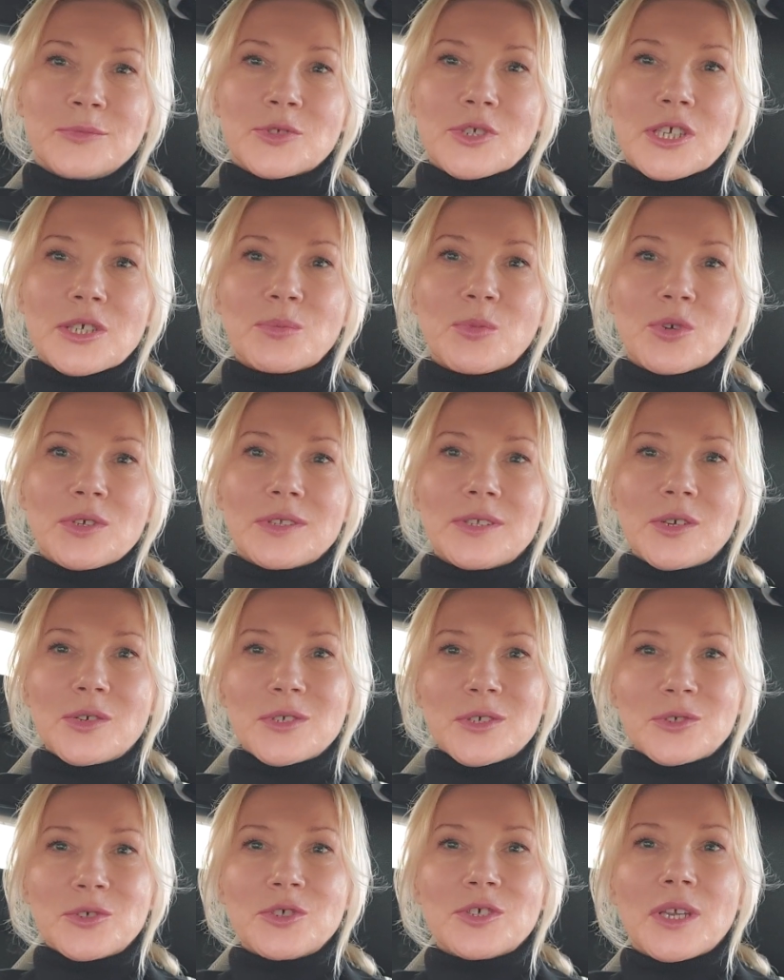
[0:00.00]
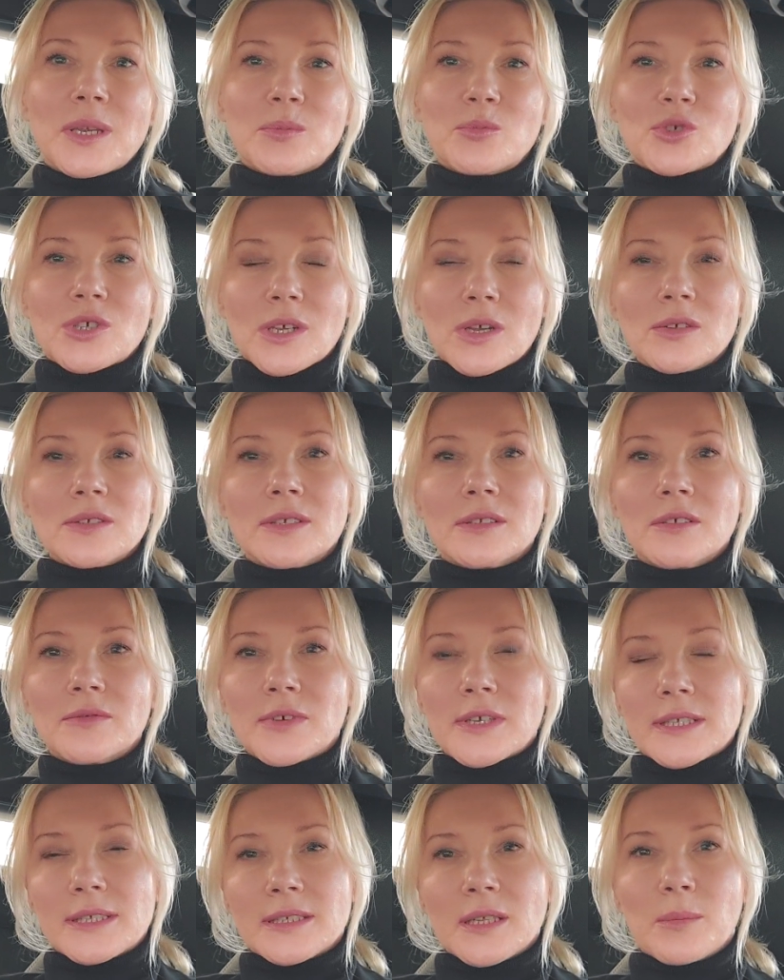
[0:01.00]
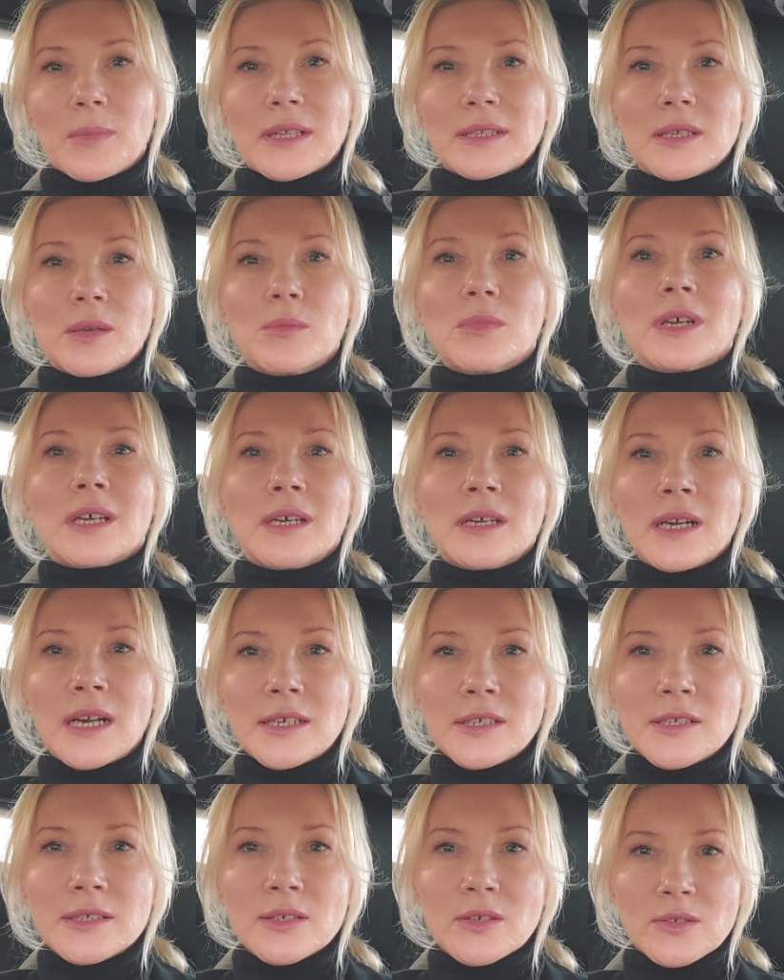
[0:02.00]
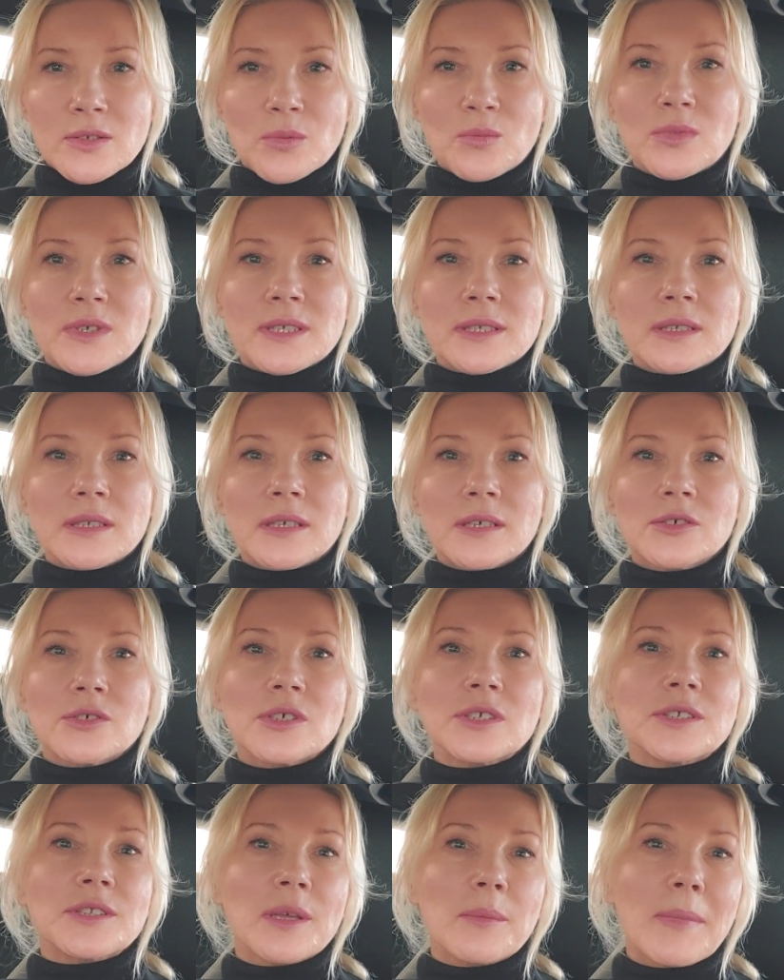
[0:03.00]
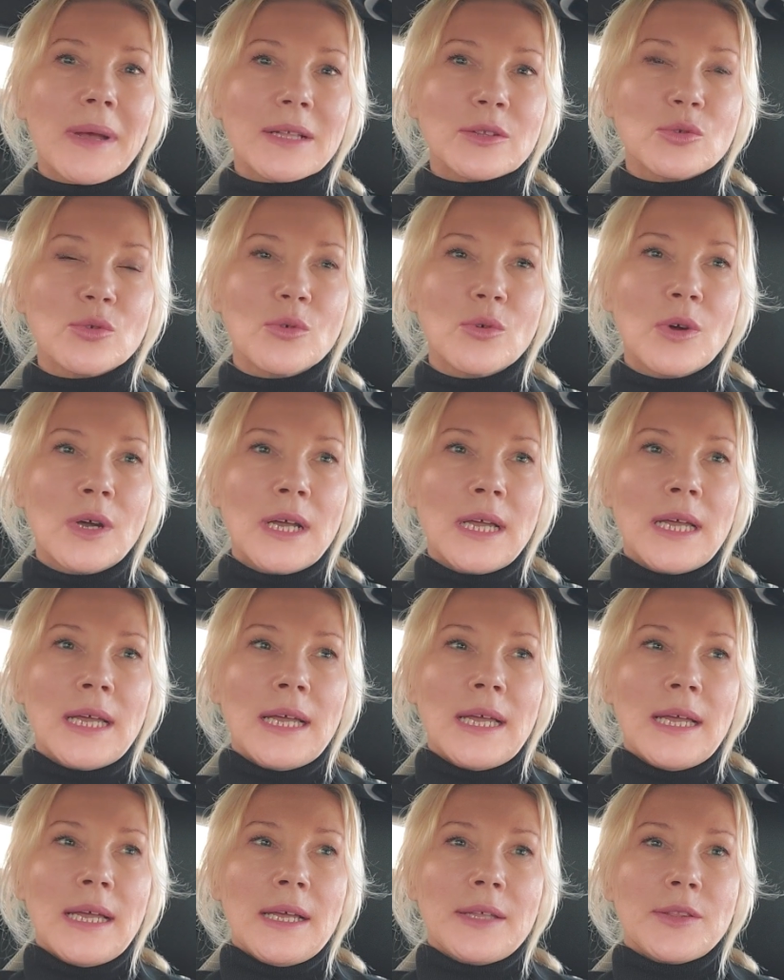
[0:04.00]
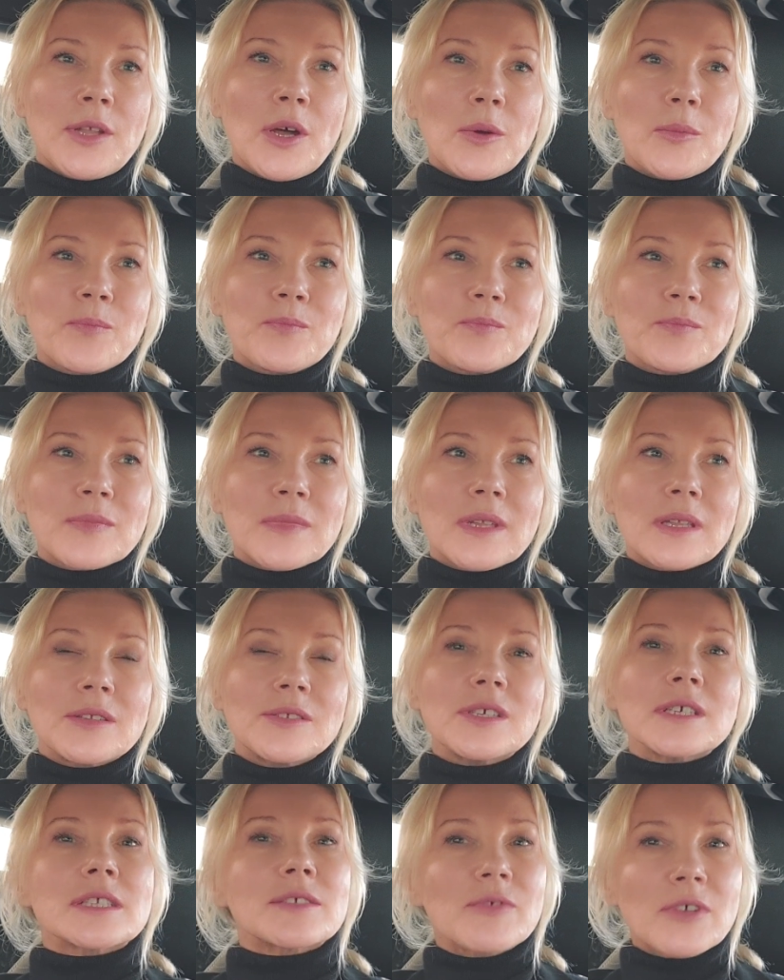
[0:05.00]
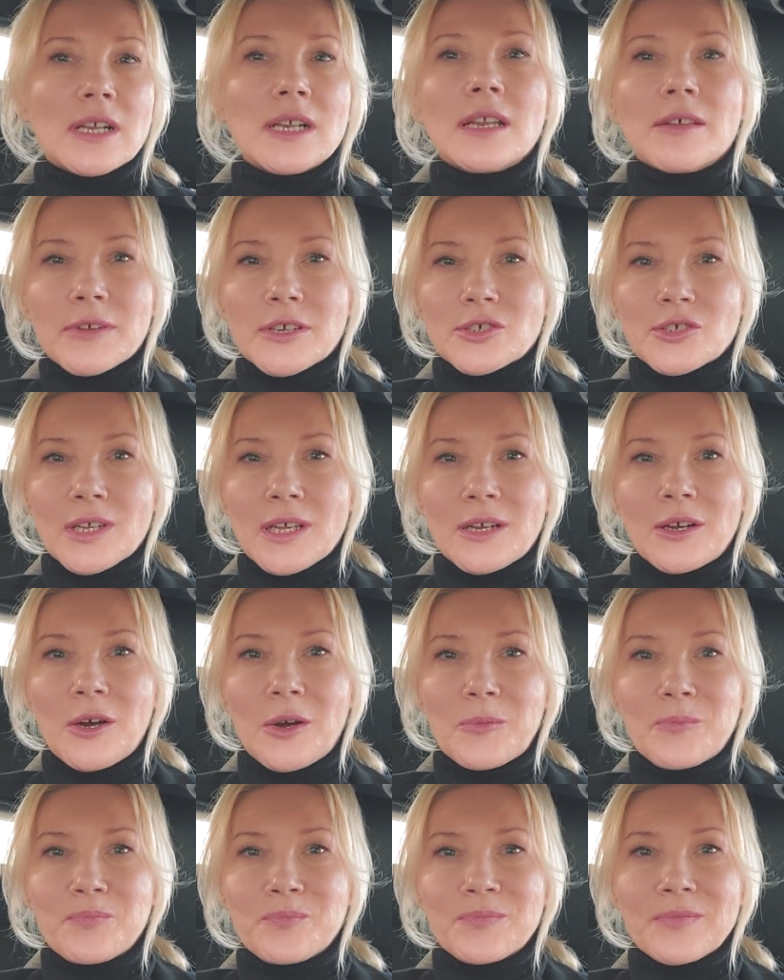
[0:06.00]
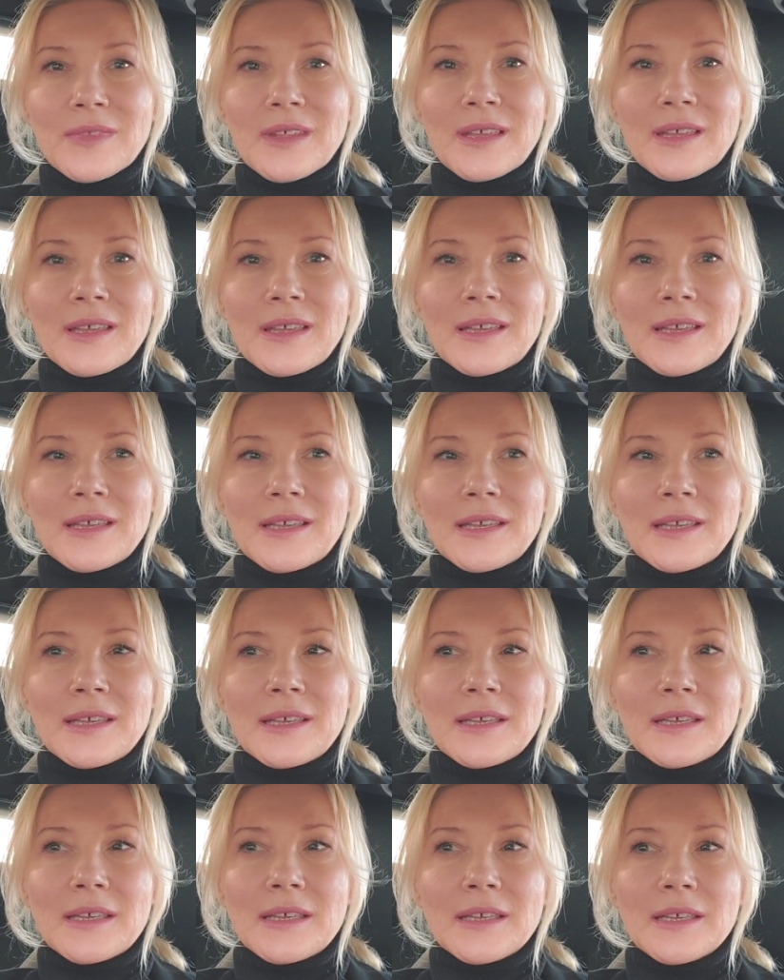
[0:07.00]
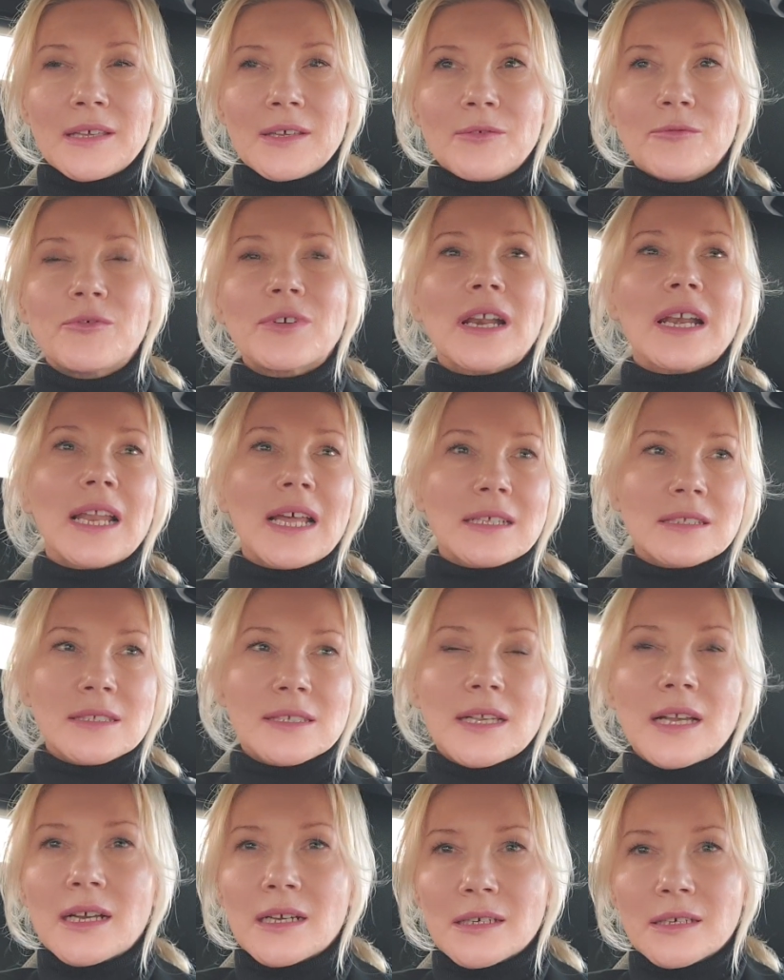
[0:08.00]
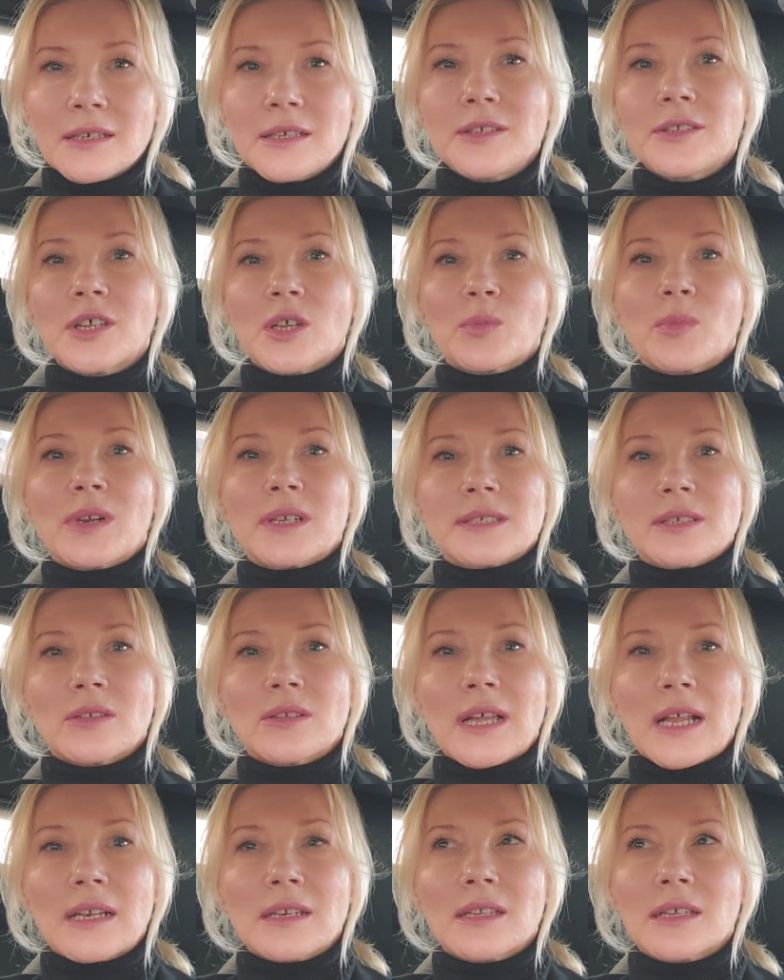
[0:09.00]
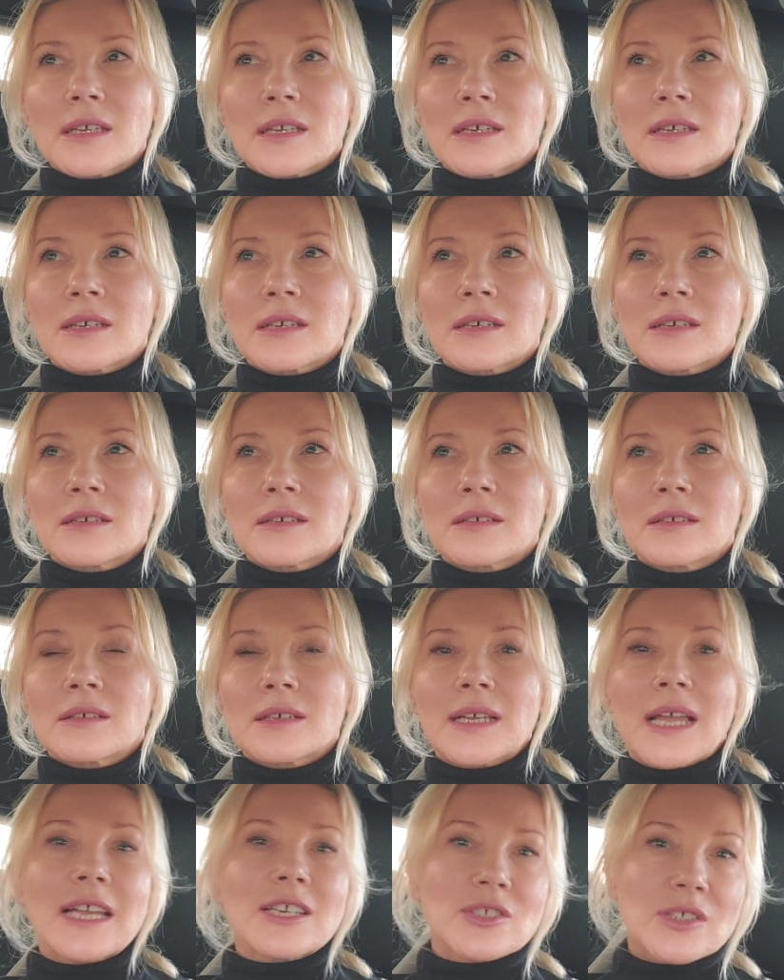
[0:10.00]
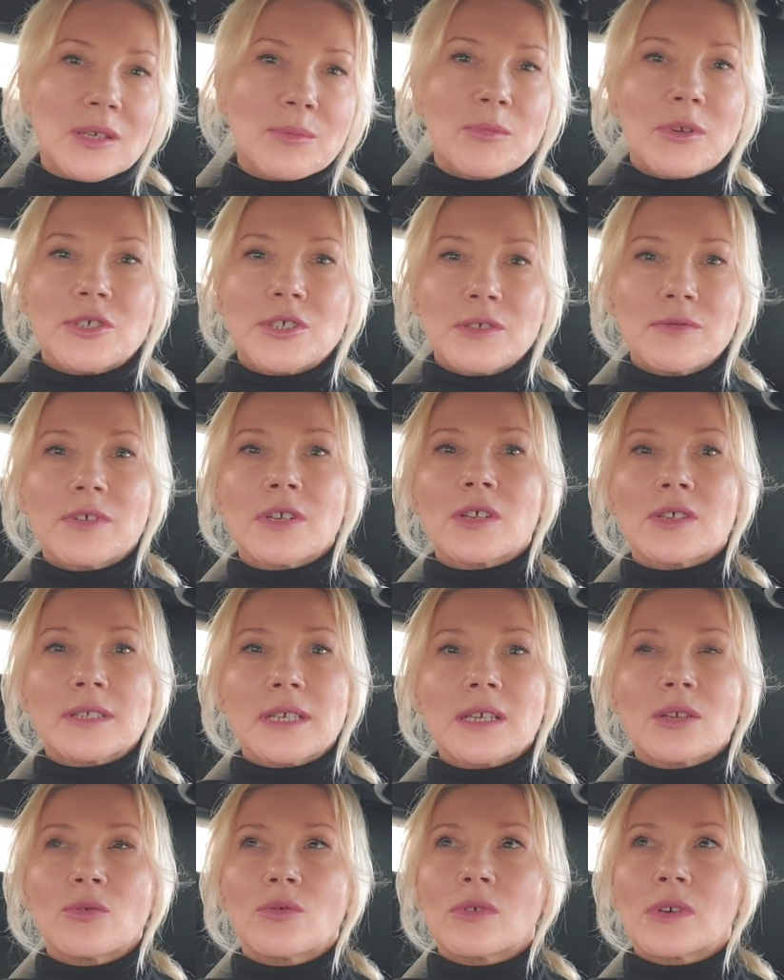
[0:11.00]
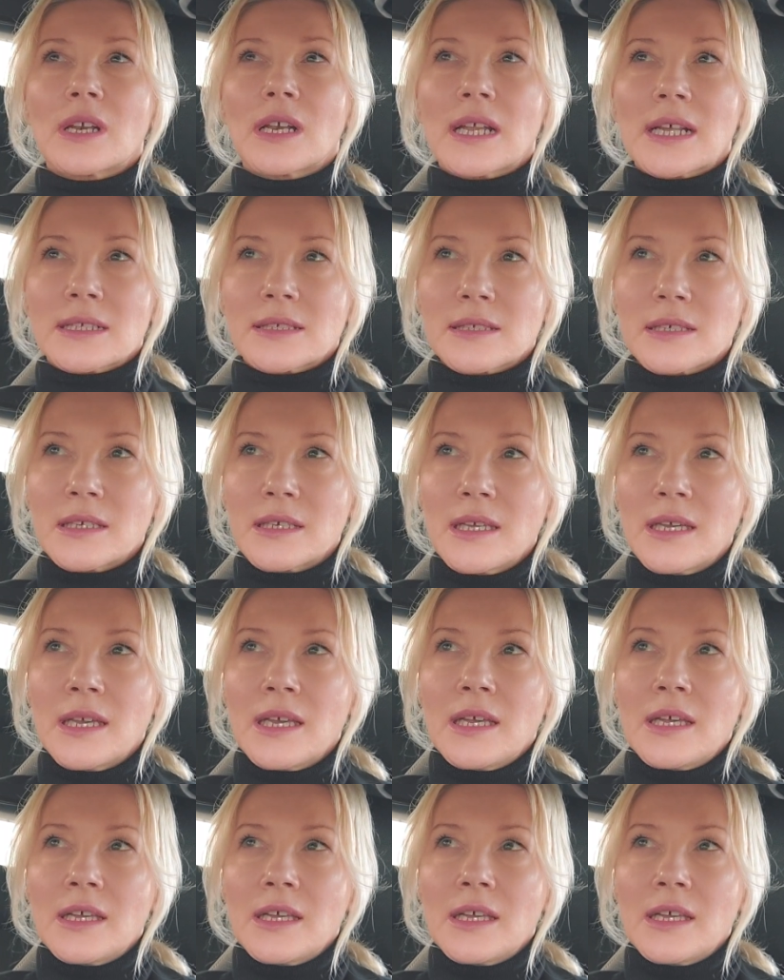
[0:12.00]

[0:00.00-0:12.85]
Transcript: Cześć moi drodzy, dzisiaj przychodzę do Was z tematem granic osobistych, czyli tematu no, niezwykle ważnego yy, w relacjach interpersonalnych, każdej właściwie rodzaju relacji,